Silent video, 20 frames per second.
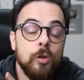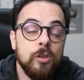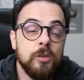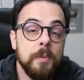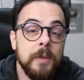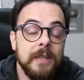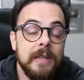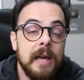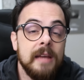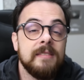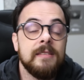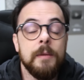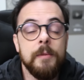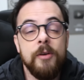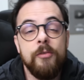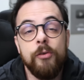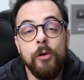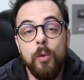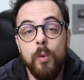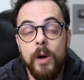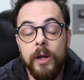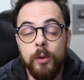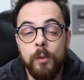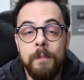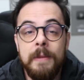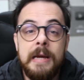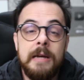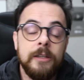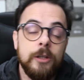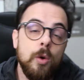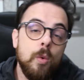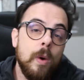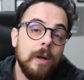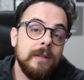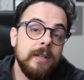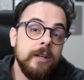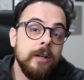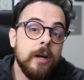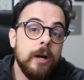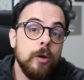2010 também foi o ano que o
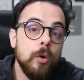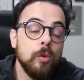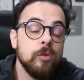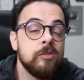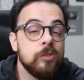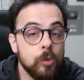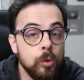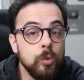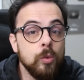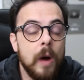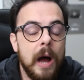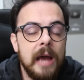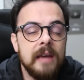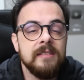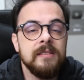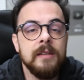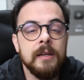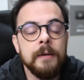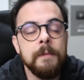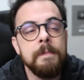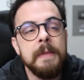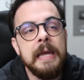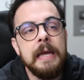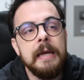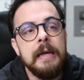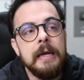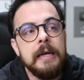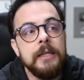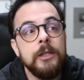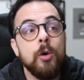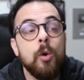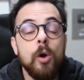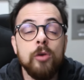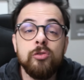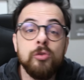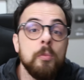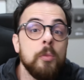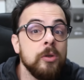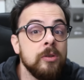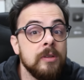quadrinho ganhou o segundo Eisner. E eu
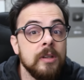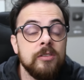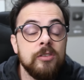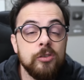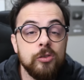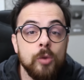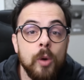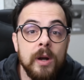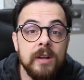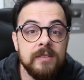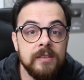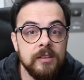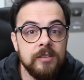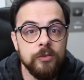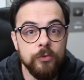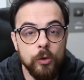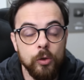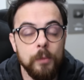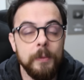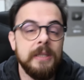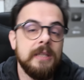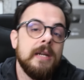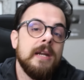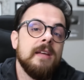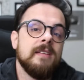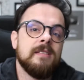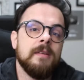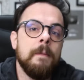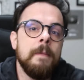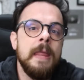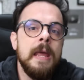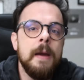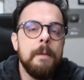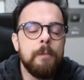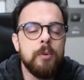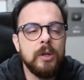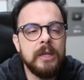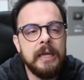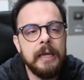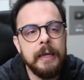gosto muito das histórias desse volume 13,
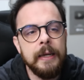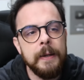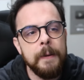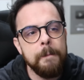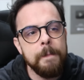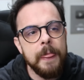porque